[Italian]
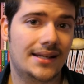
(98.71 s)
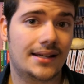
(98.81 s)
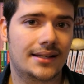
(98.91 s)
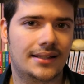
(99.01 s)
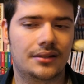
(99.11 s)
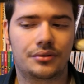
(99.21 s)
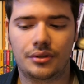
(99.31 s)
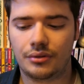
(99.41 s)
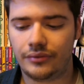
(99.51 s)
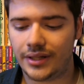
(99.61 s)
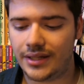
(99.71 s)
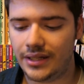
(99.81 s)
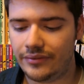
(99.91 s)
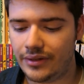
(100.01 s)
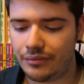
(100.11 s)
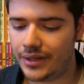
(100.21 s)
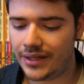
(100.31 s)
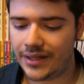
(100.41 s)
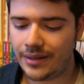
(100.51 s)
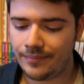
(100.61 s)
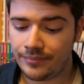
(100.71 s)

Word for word: neanche tanto innovativi, quindi